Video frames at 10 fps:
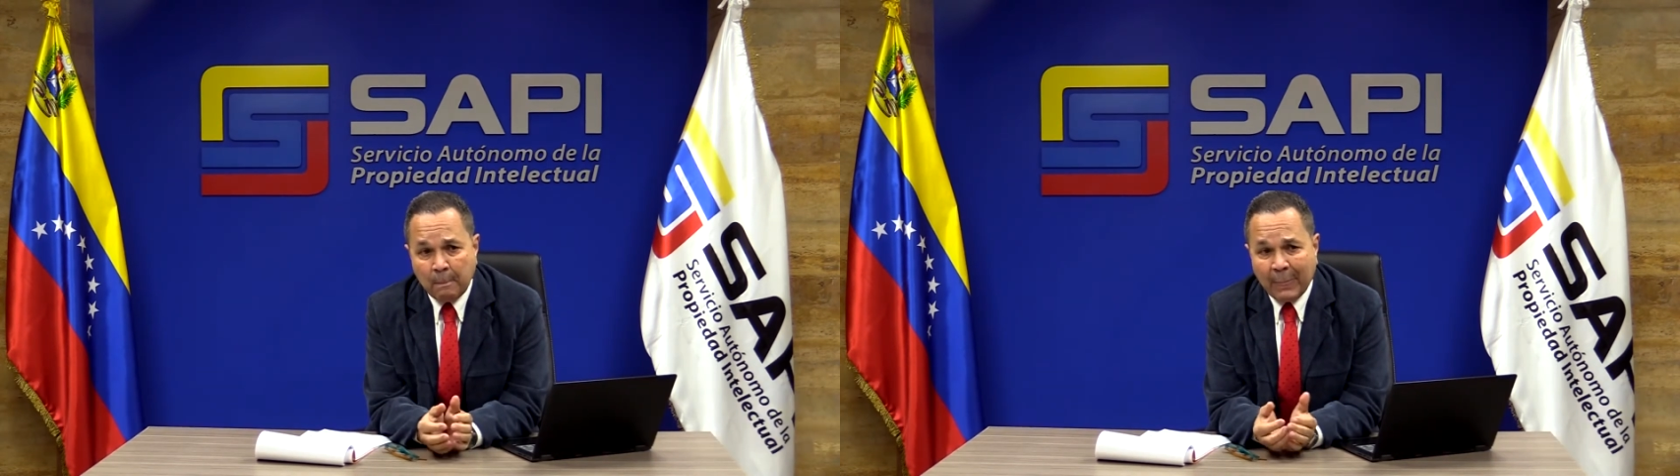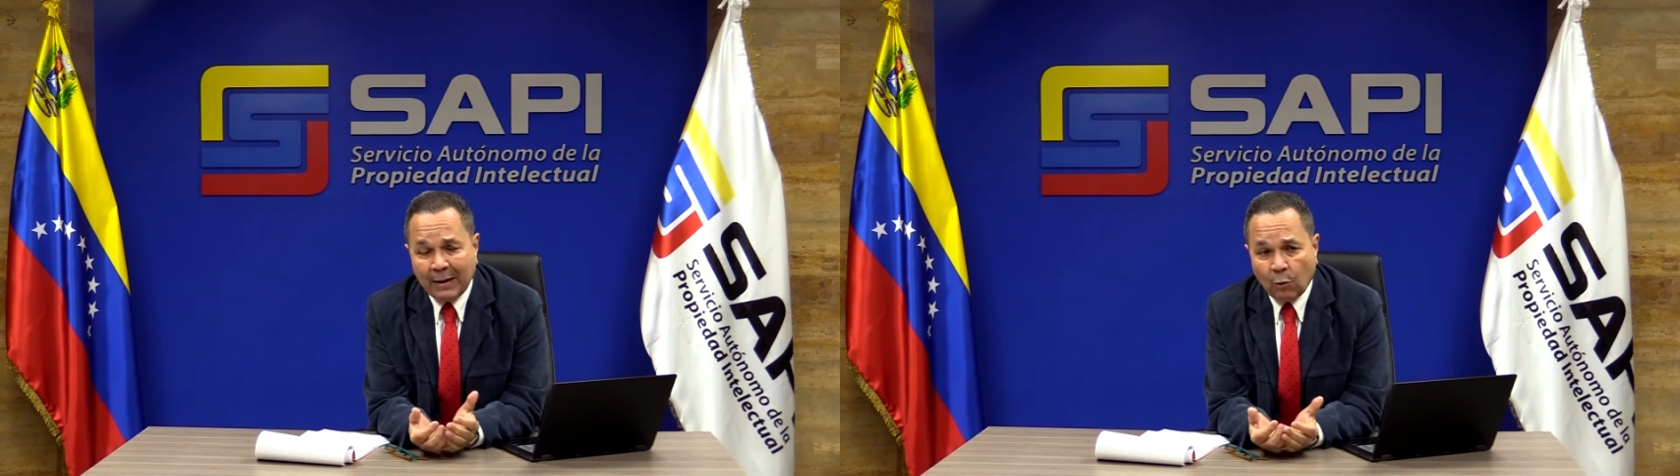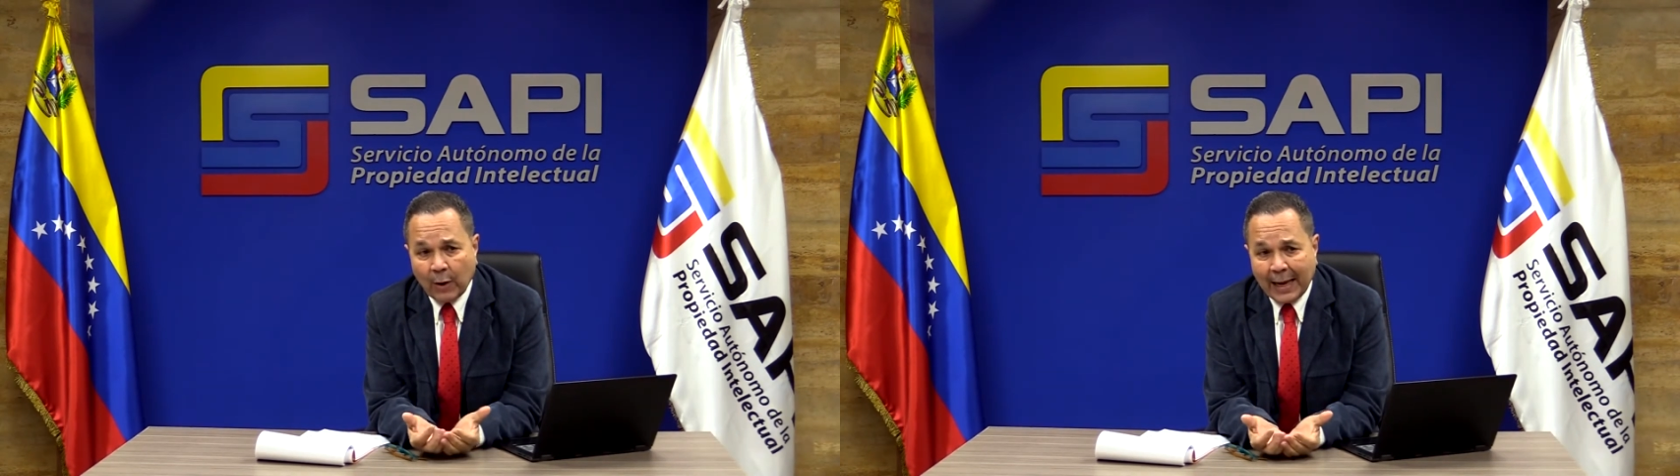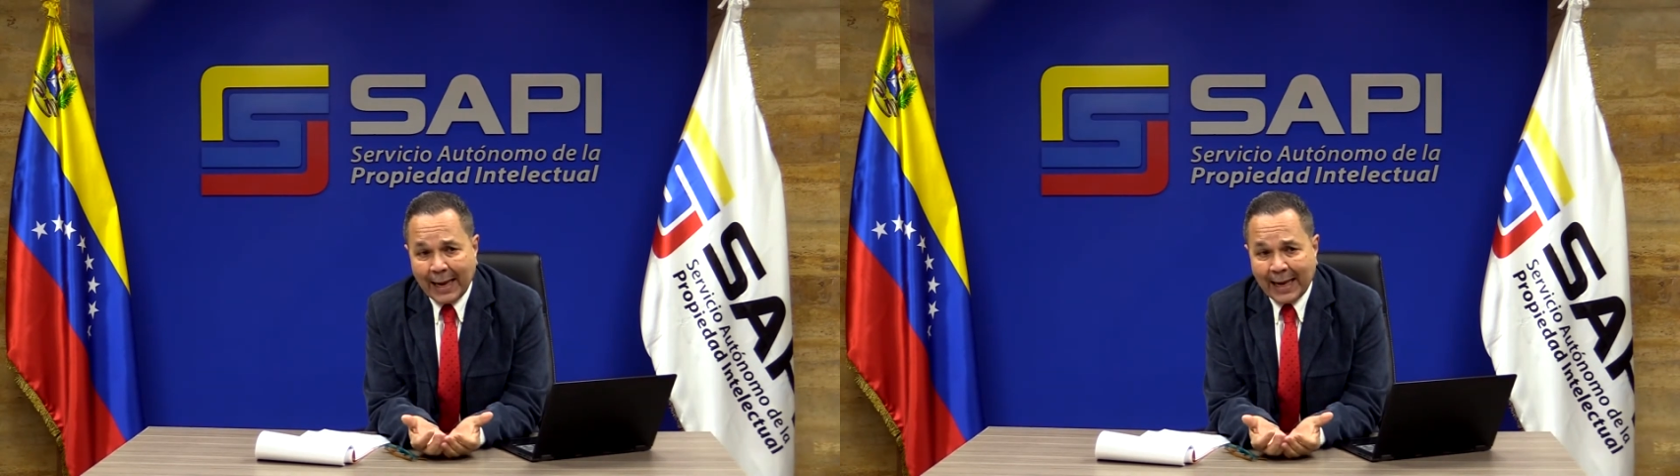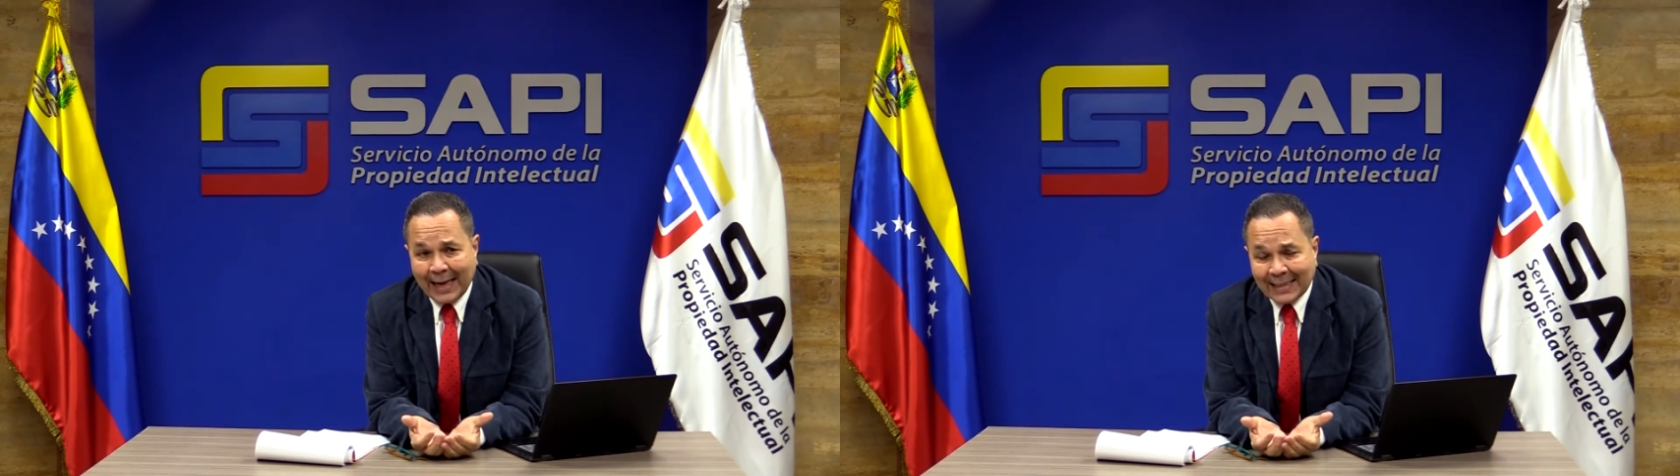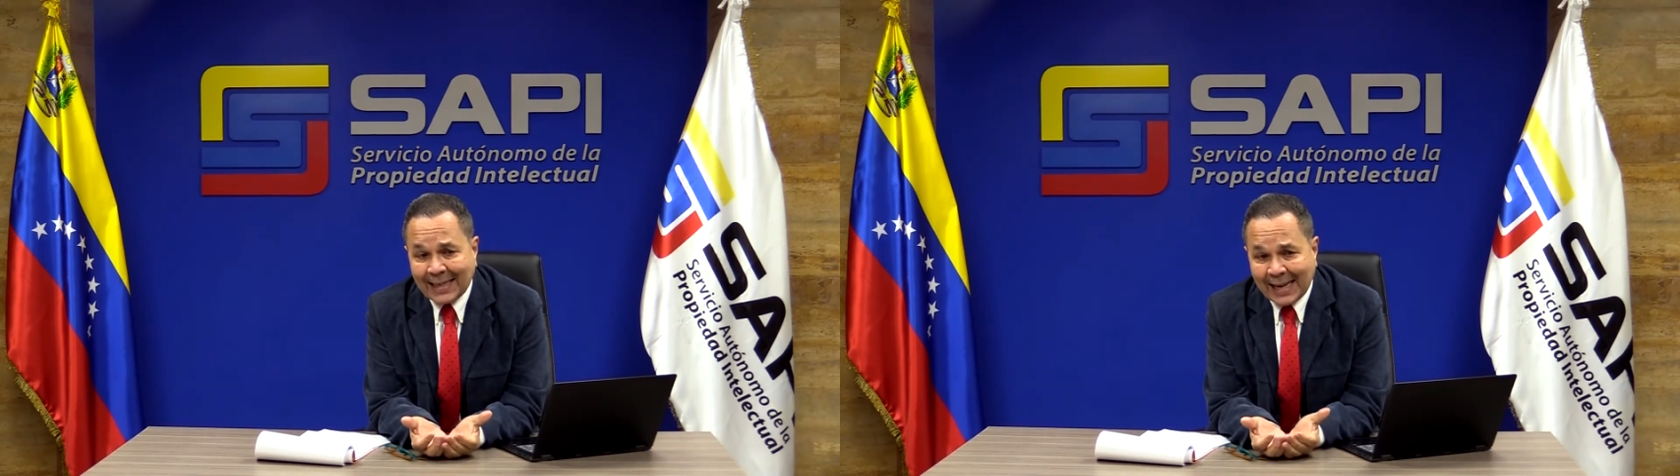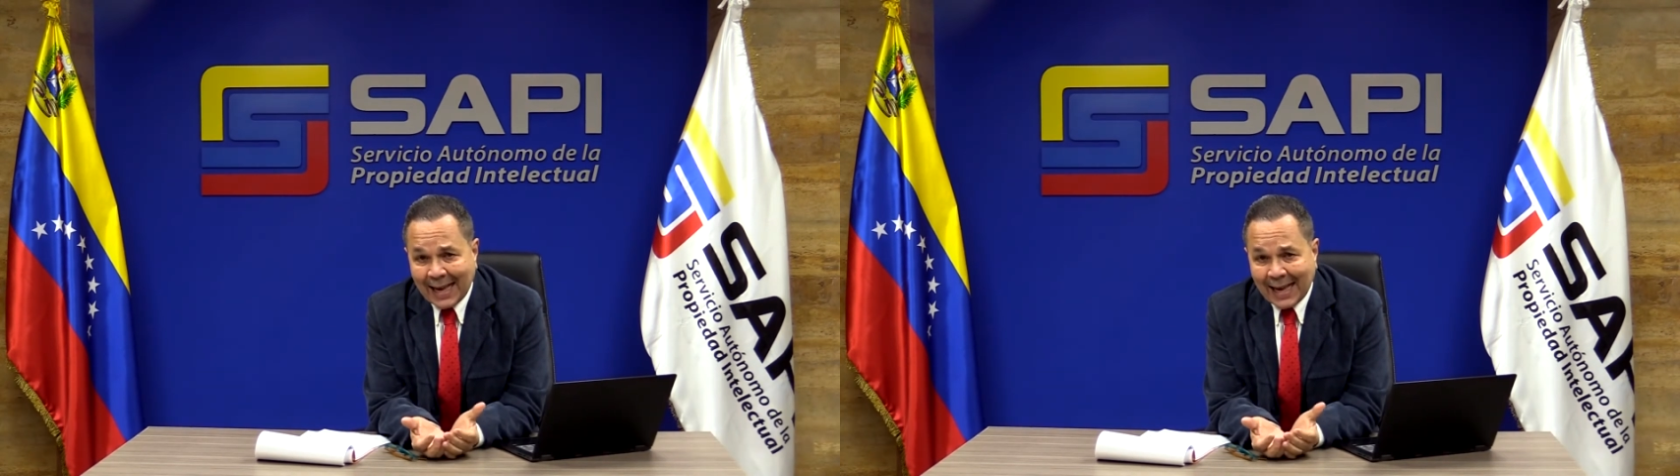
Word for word: pero en este